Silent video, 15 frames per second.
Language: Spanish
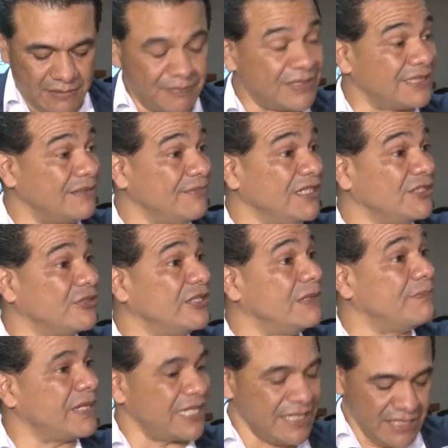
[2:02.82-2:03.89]
departamento
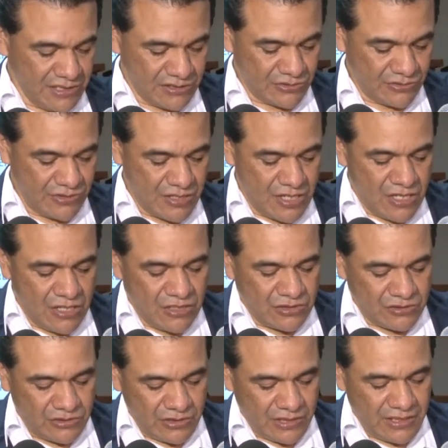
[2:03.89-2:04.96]
del Paraíso,
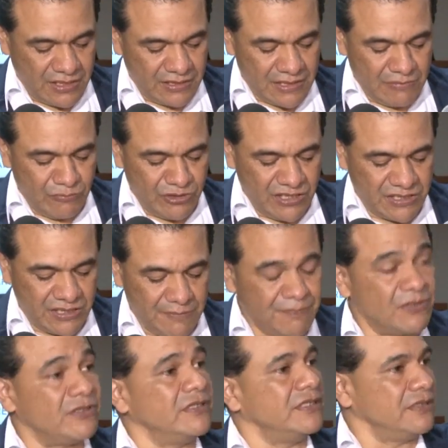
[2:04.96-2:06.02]
eh, del
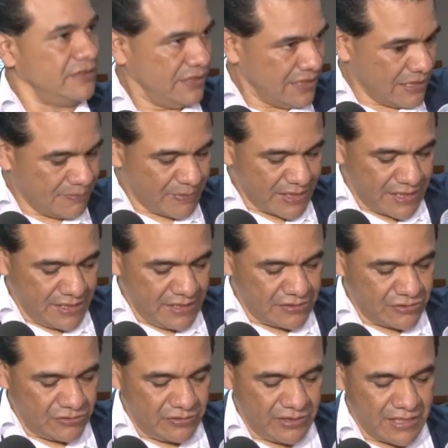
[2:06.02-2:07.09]
municipio del
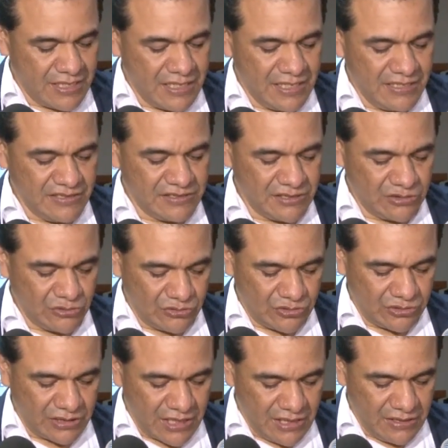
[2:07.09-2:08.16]
Paraíso es el
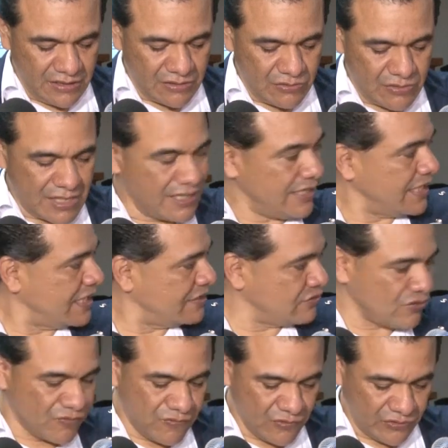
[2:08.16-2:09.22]
Instituto Técnico
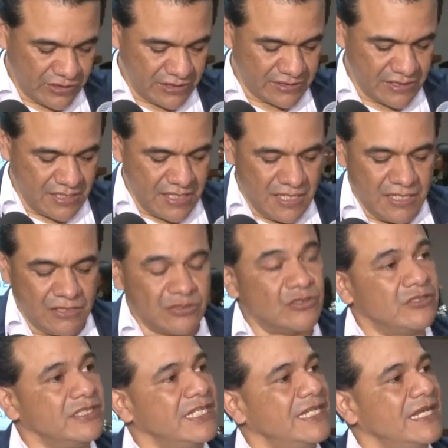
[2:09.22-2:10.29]
Alejandro Flores,
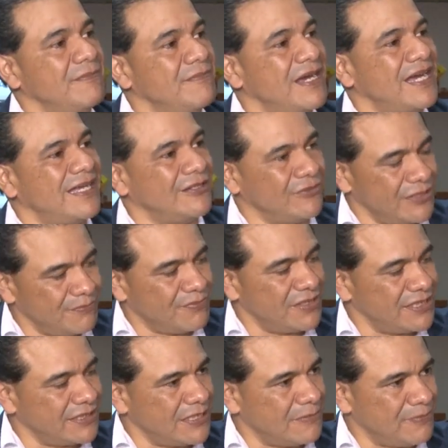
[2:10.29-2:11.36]
donde la embajadora por
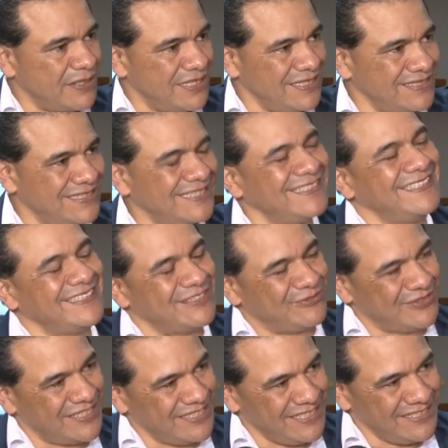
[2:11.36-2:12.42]
la transparencia es
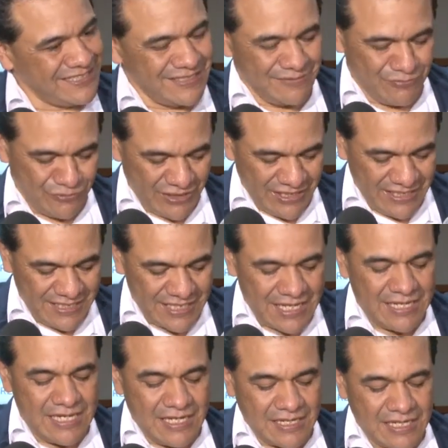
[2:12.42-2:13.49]
una niña muy
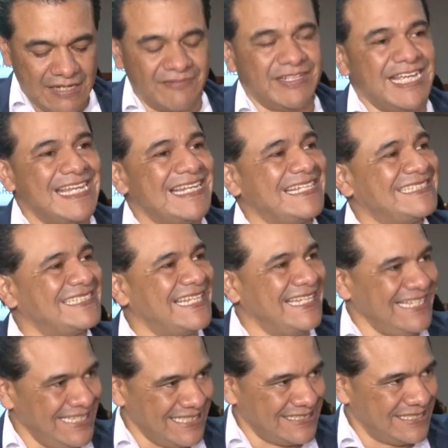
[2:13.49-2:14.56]
linda, Gabriela
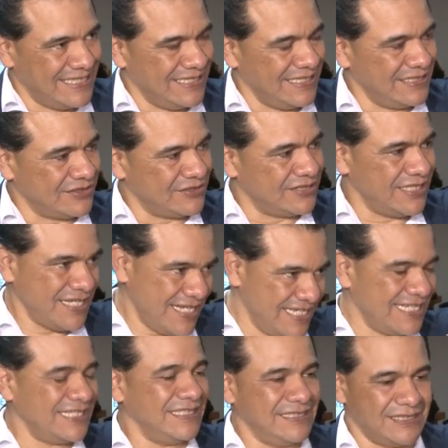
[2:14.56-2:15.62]
Salinas. Entonces
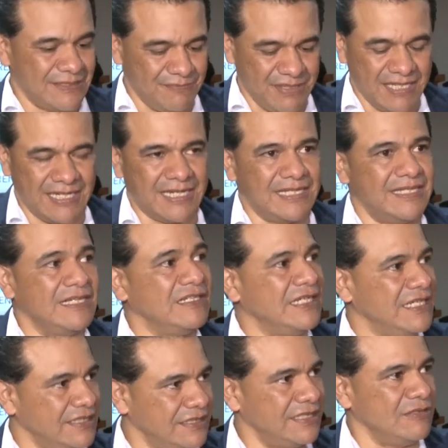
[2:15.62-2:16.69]
ella también queda
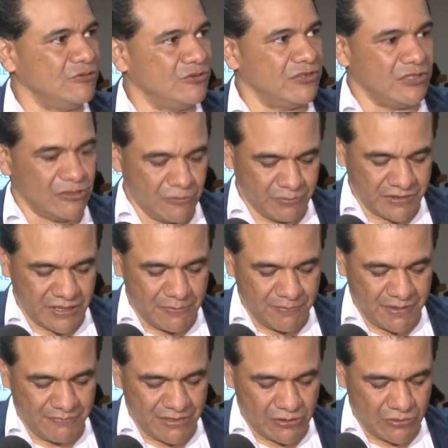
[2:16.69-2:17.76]
entre uno de los tres
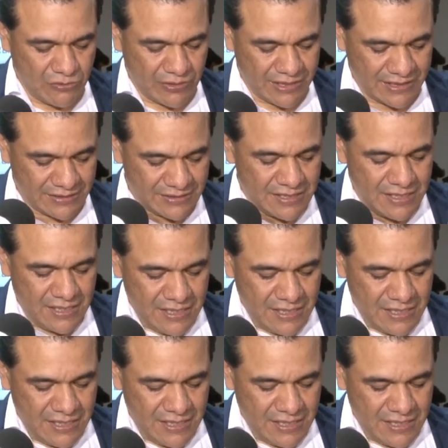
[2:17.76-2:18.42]
primeros lugares.